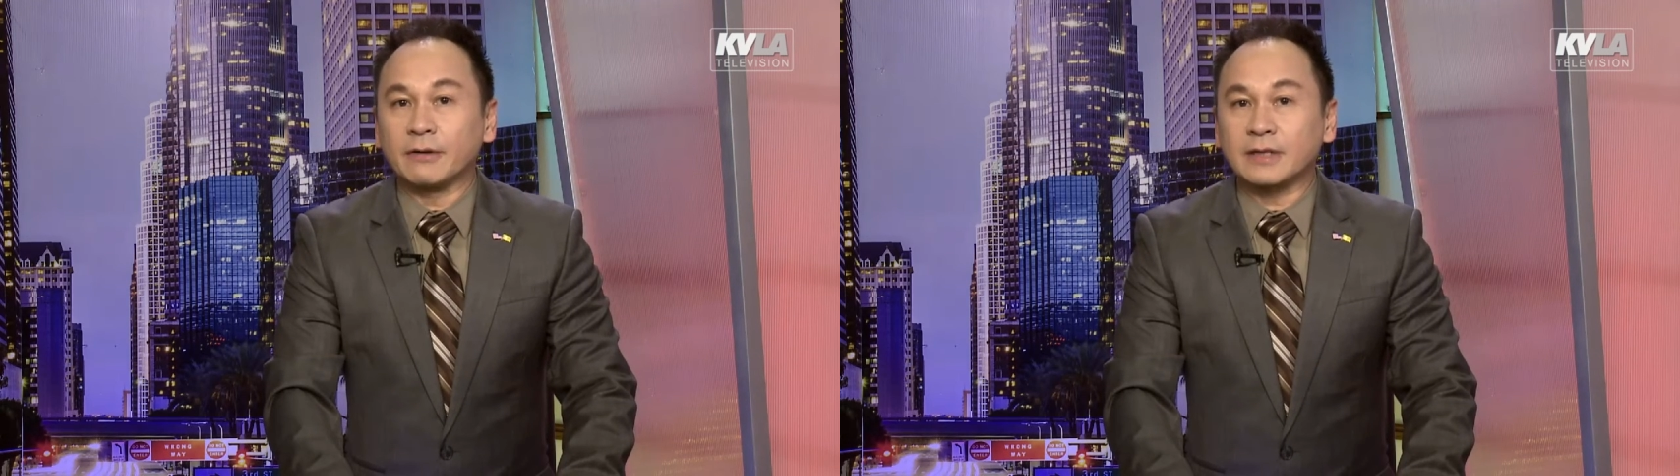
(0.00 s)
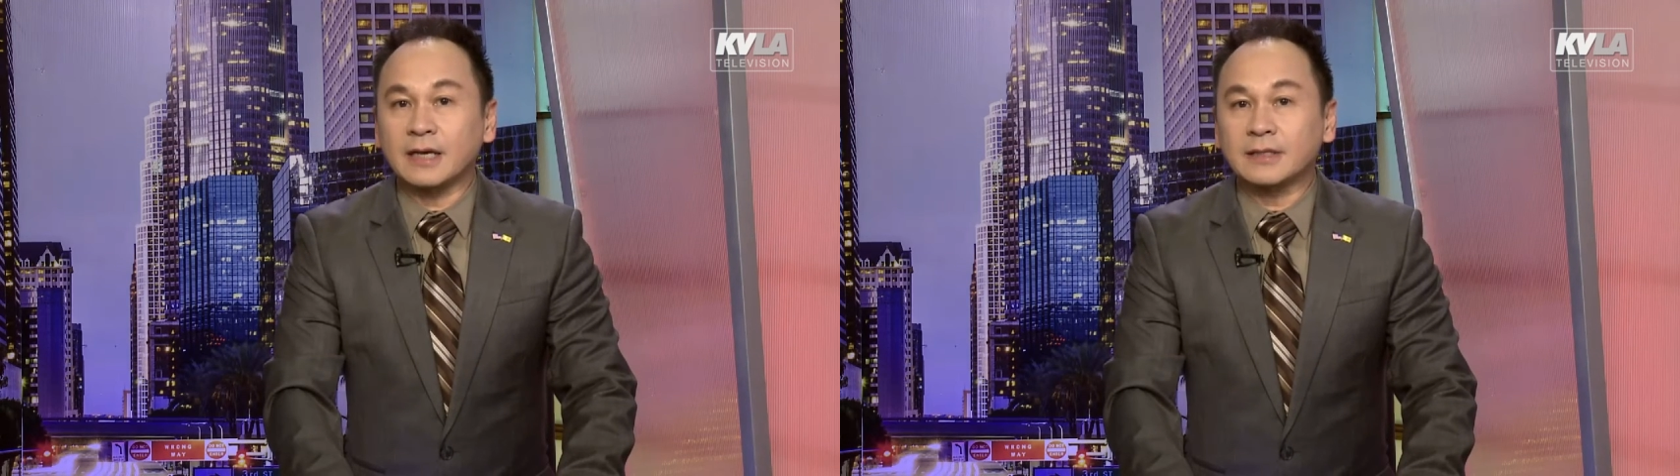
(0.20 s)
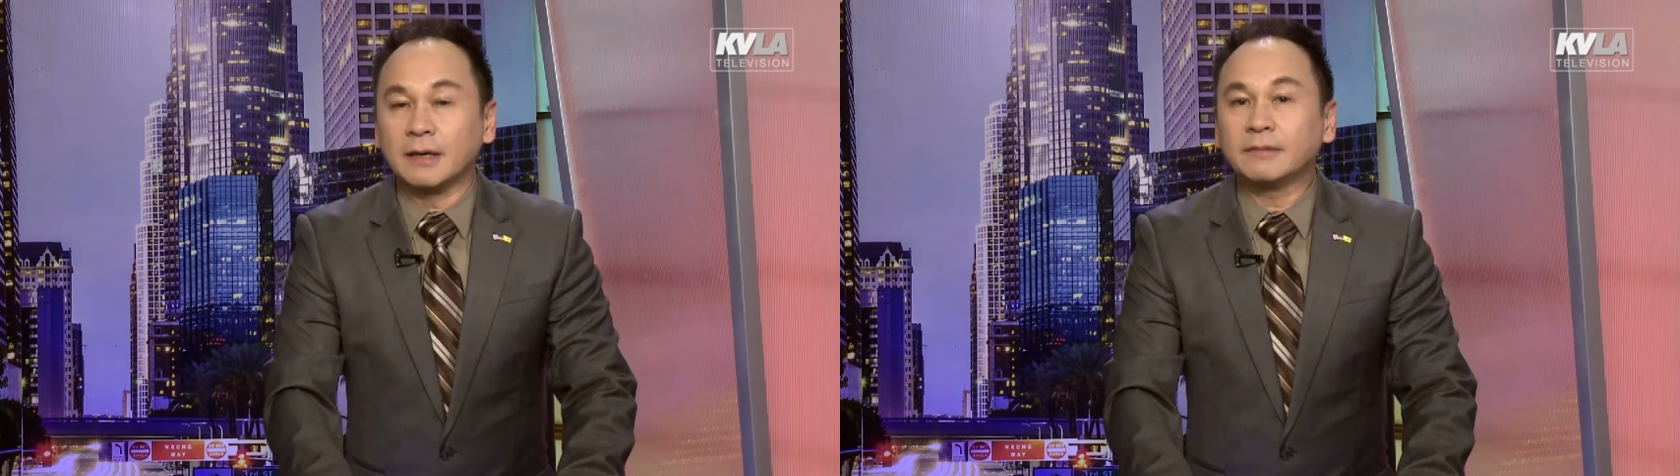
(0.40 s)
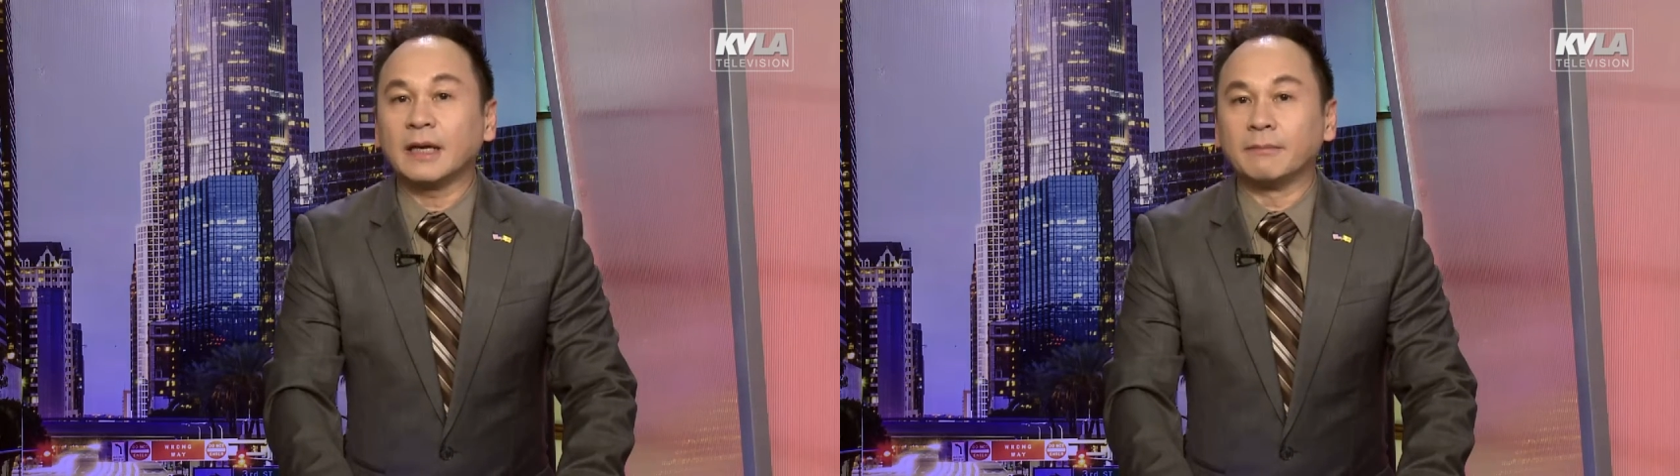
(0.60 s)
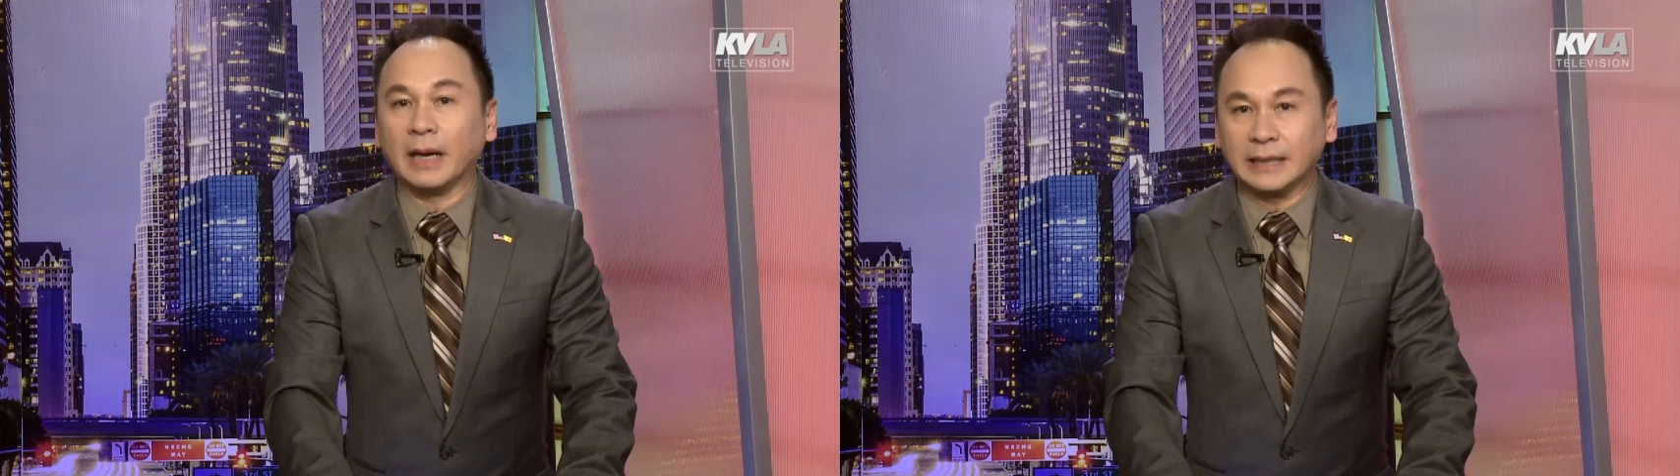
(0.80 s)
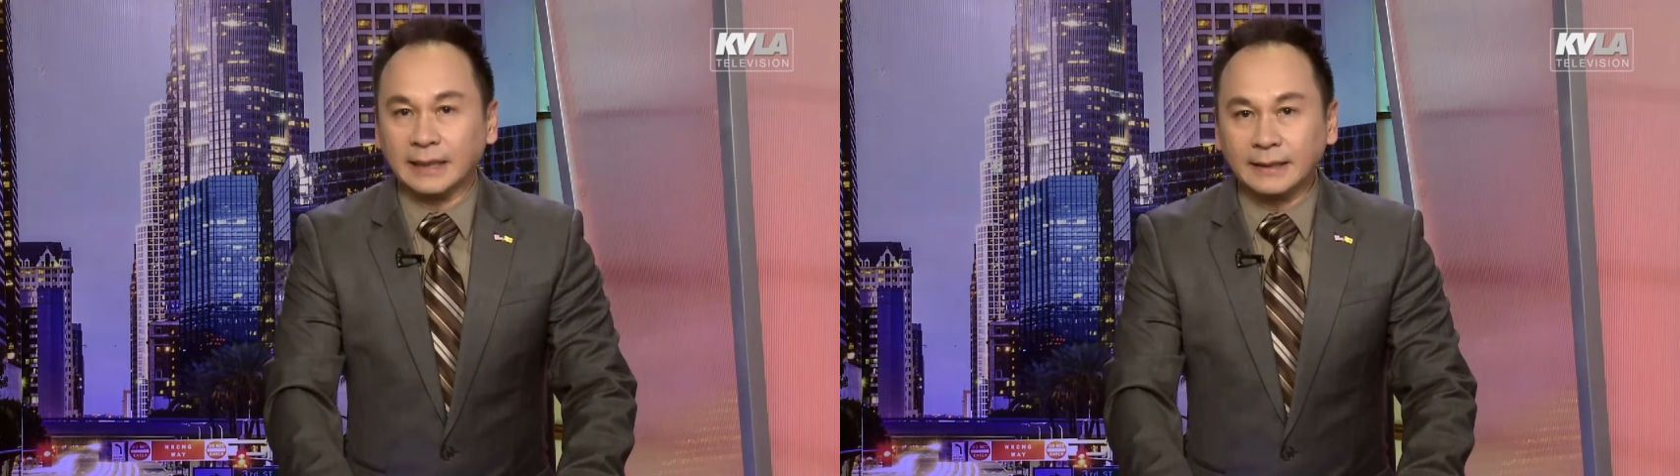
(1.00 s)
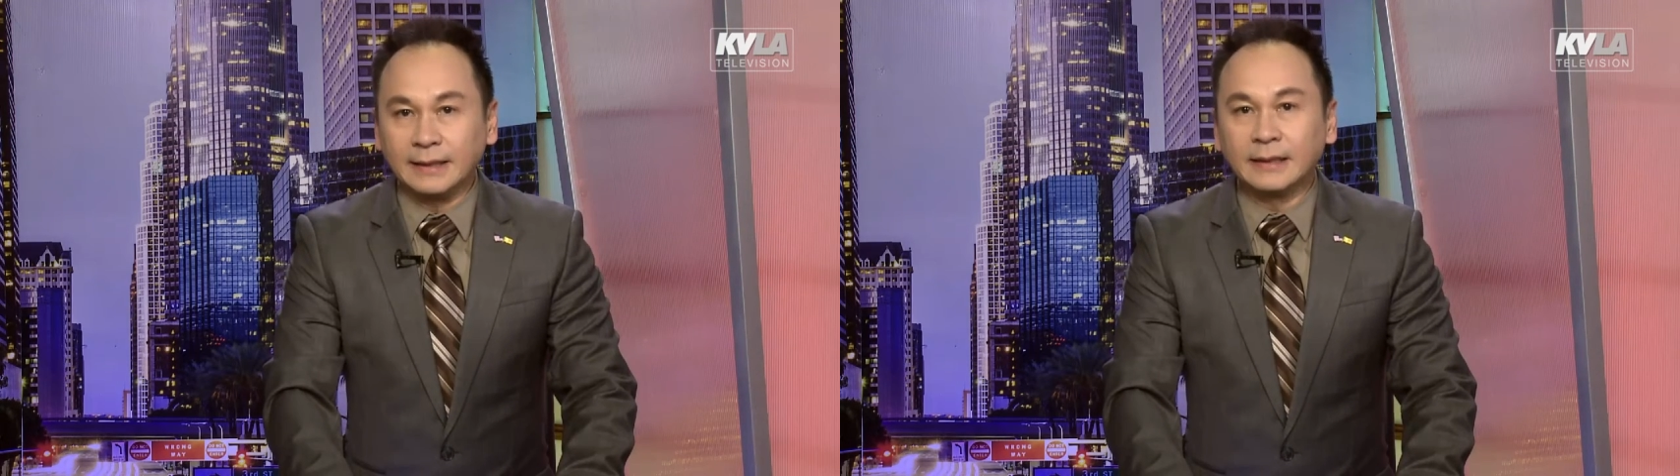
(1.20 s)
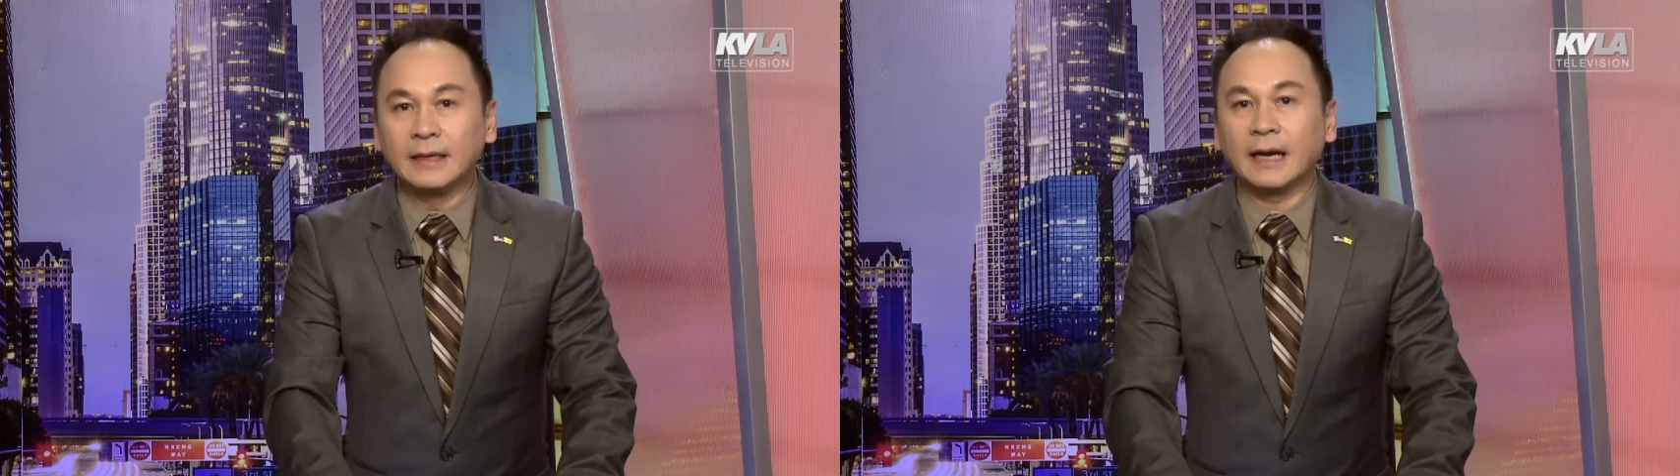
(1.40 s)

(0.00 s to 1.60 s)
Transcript: sáng sớm ngày 7 tháng Giêng